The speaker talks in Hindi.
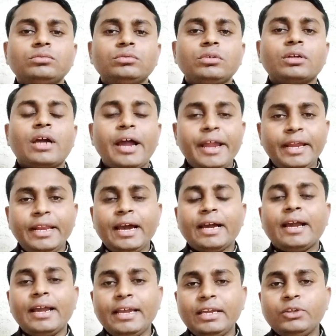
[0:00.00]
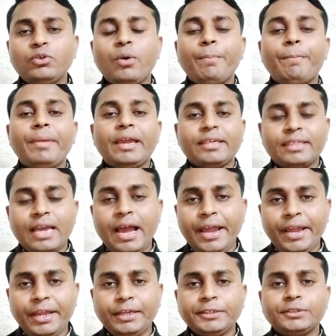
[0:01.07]
कहीं ना कहीं जो पैसा
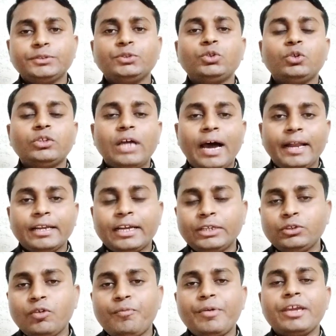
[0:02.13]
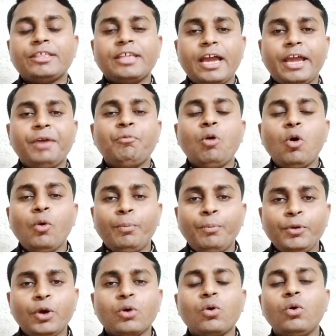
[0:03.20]
है जो दान का जो पैसा है वो
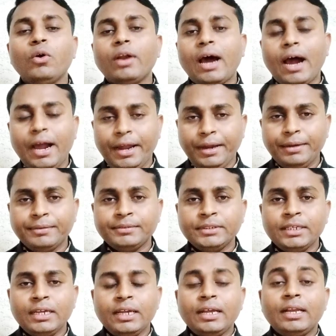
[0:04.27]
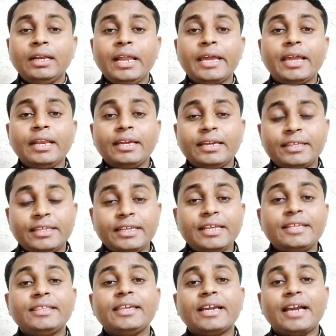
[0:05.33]
उपयोग हो रहा है लेकिन किसी ने
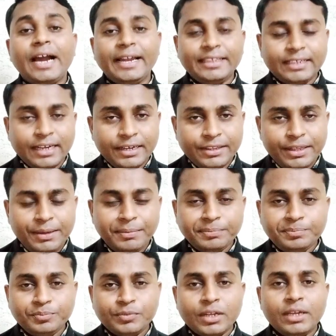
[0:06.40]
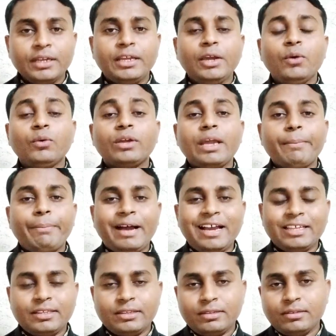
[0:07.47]
शिकायत कर दी कि उनके
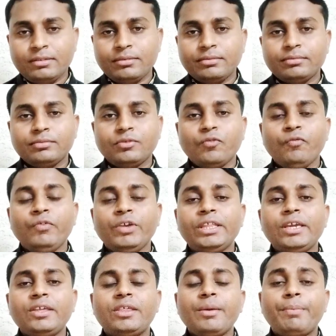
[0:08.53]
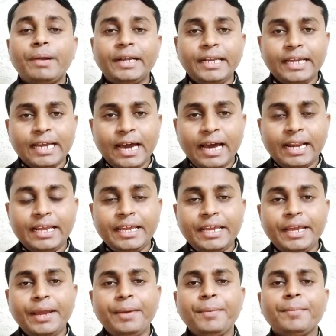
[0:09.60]
पास विदेशी फंडिंग आ रही
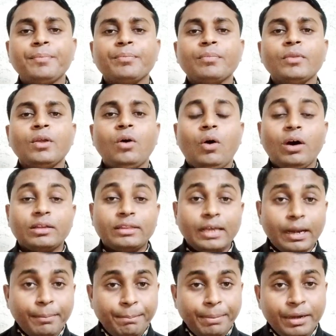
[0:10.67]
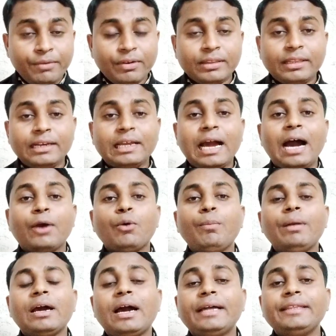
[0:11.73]
है और धर्म परिवर्तन का आरोप
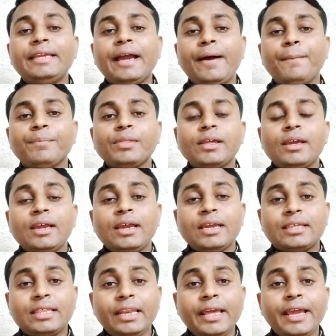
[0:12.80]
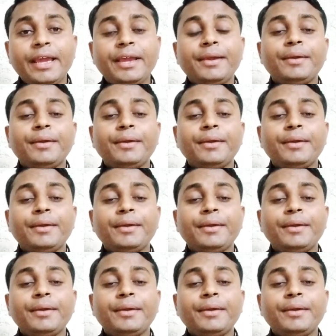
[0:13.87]
लगा दिया इसलिए